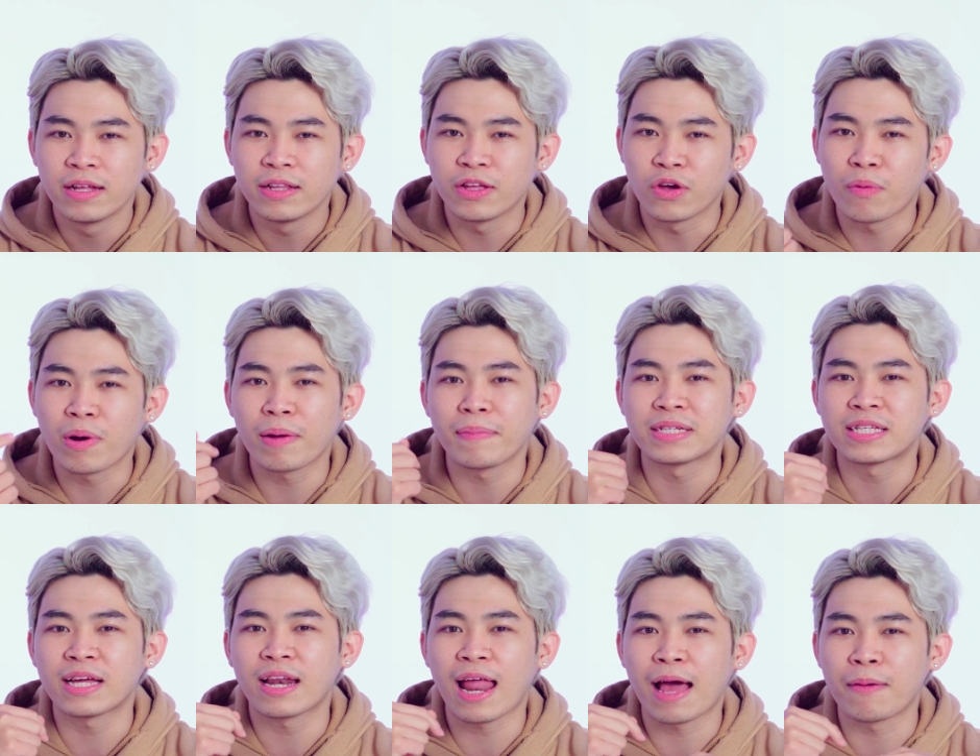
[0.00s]
Thì hôm nay
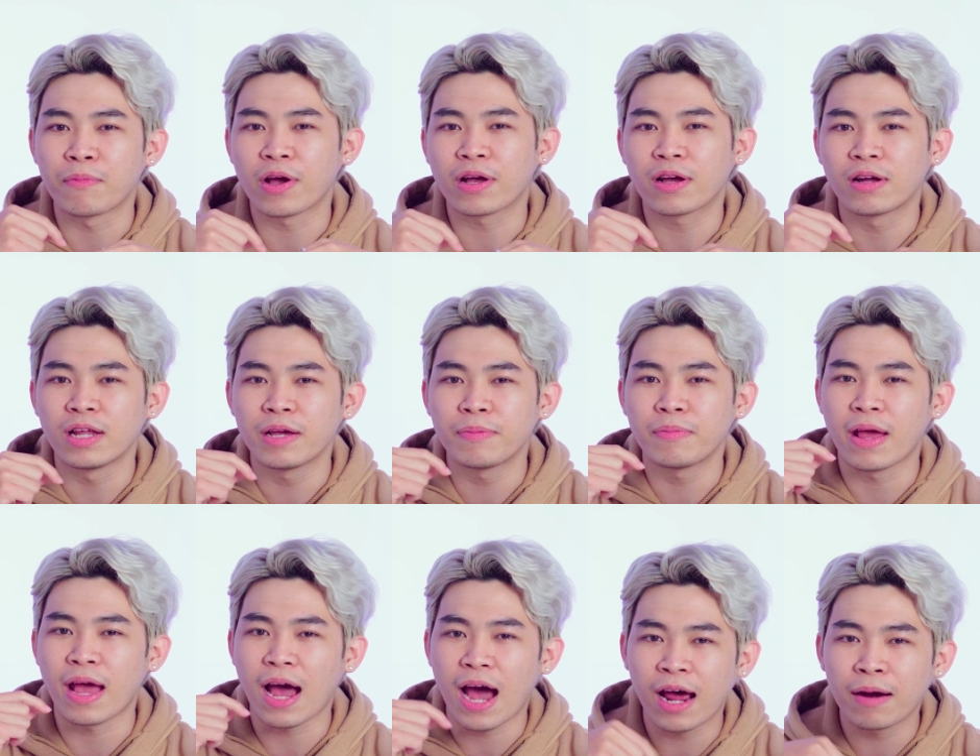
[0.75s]
mình sẽ làm một cái clip
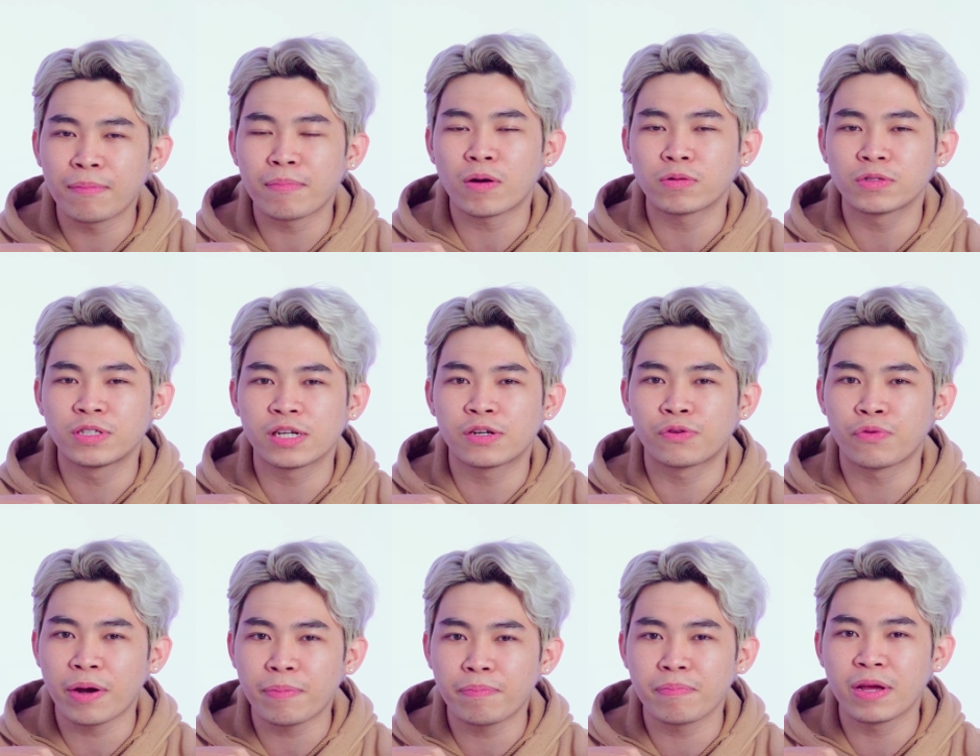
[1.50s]
để unbox chiếc
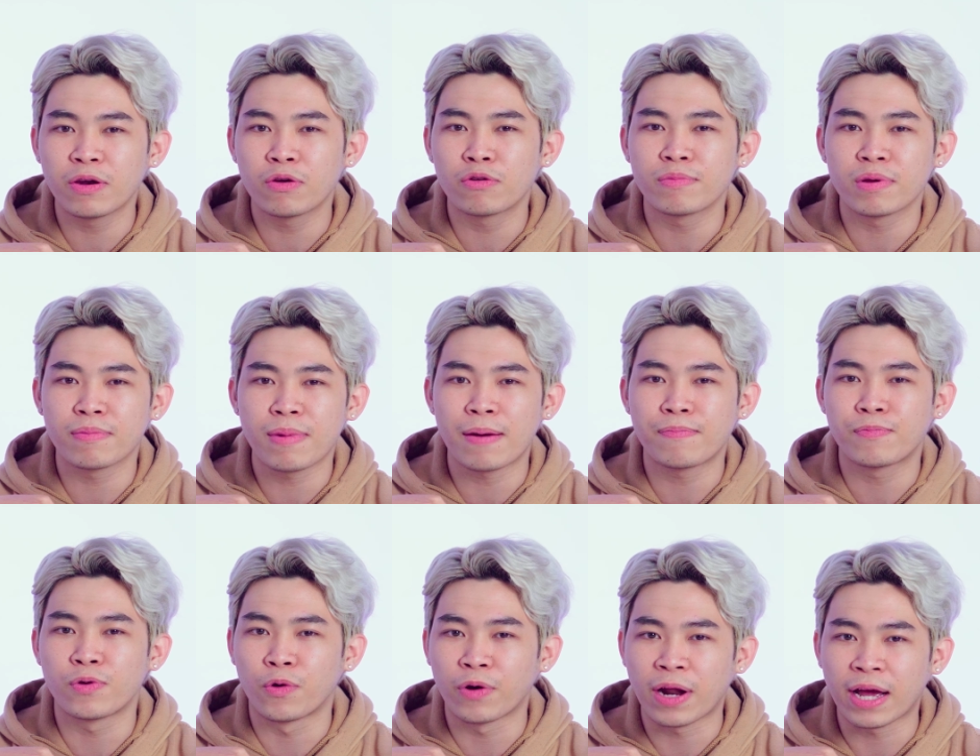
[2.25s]
Redmi Note 13
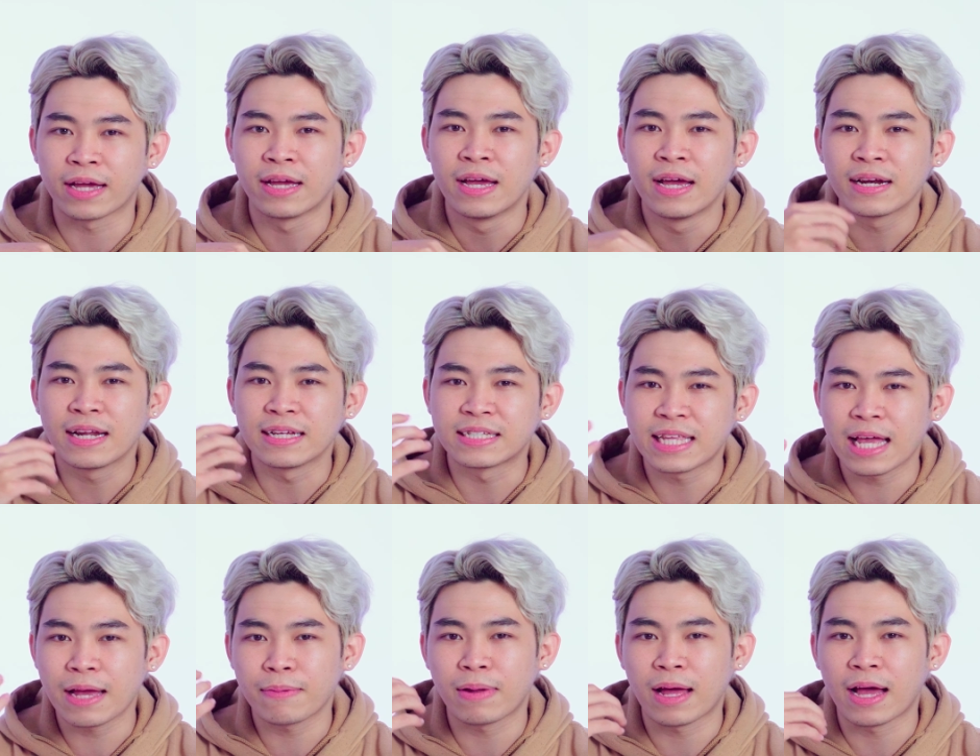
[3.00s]
Pro này để
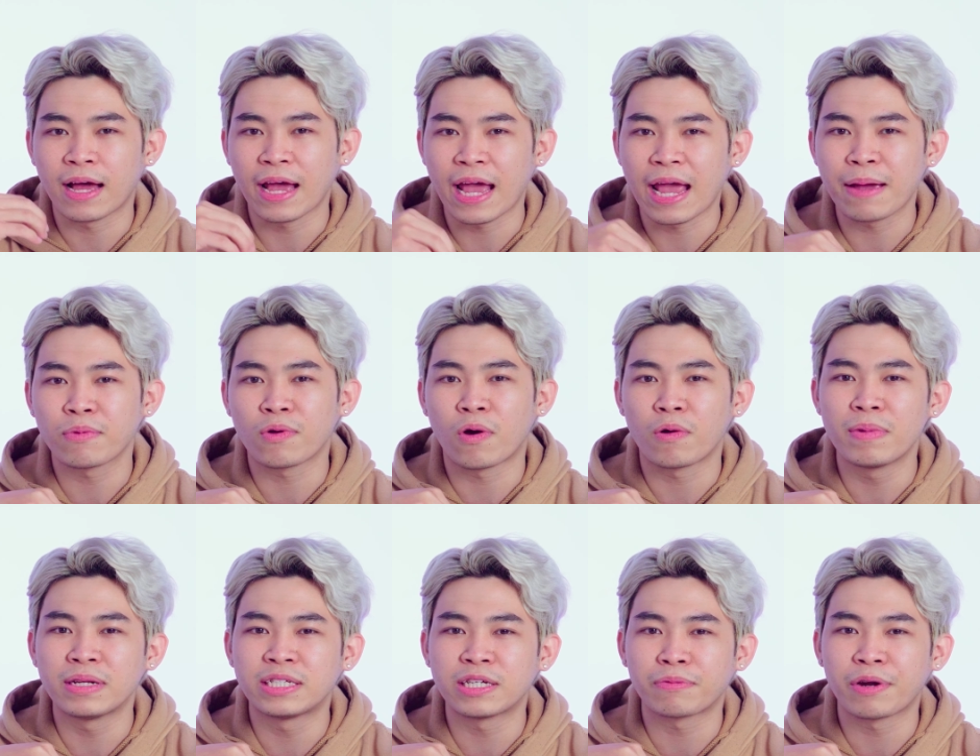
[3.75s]
xem là em
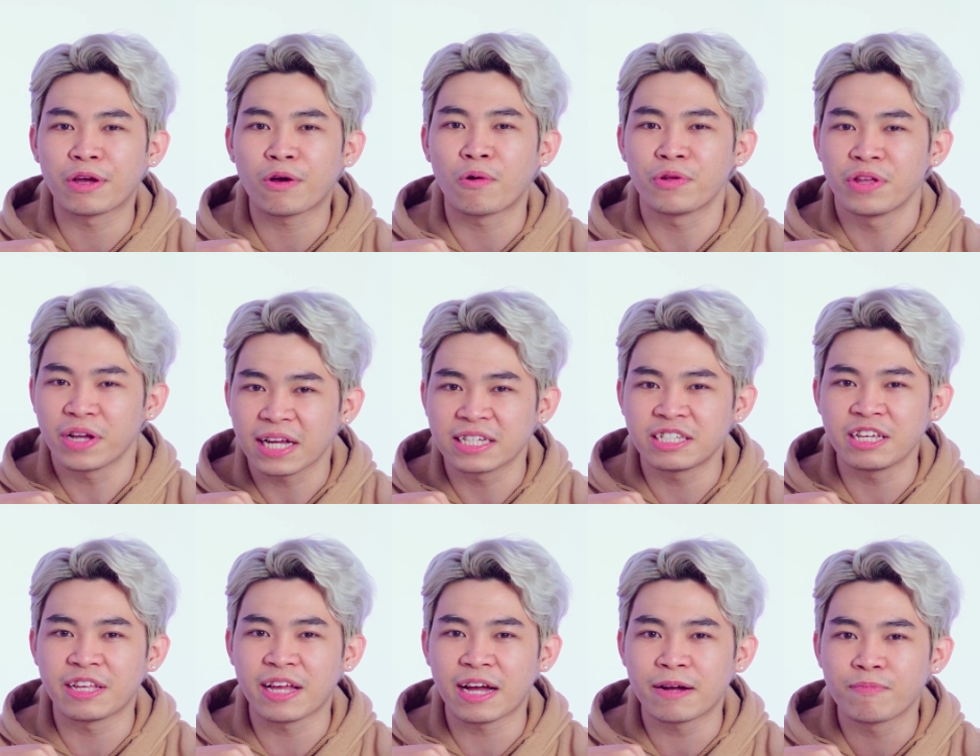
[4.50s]
nó bên trong này có những cái
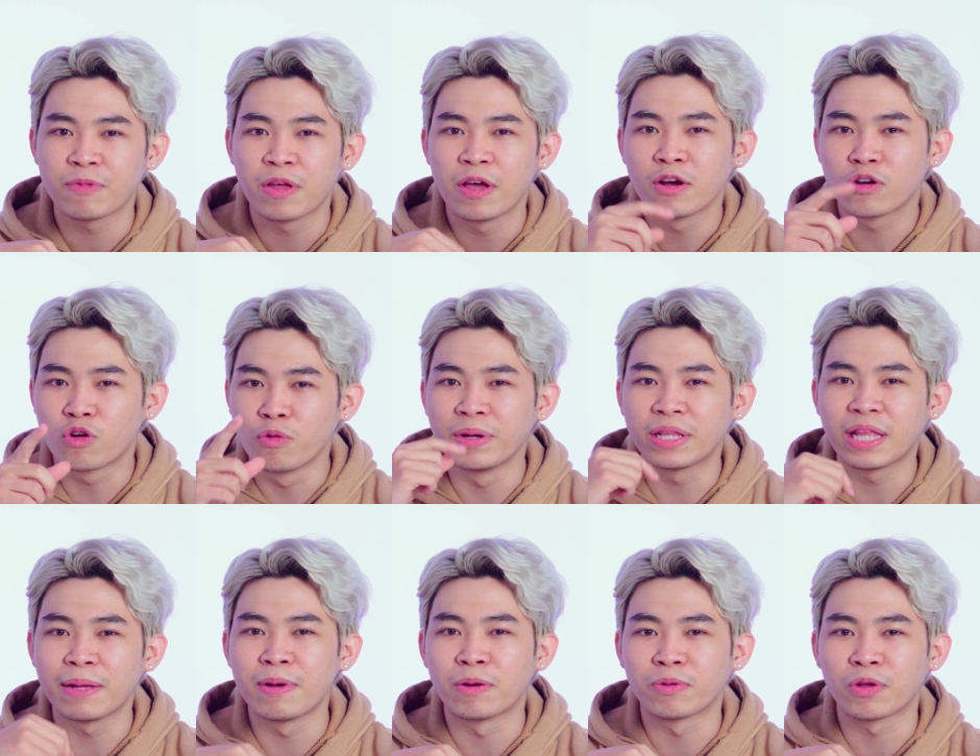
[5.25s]
gì nhá. Cùng
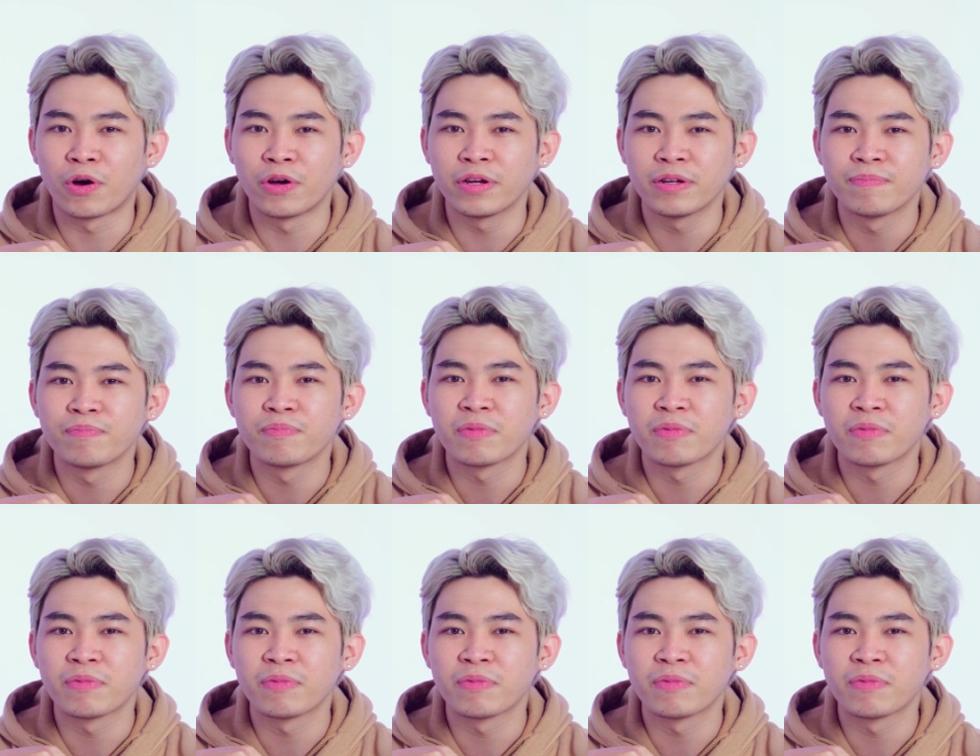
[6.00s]
mình tìm hiểu thôi.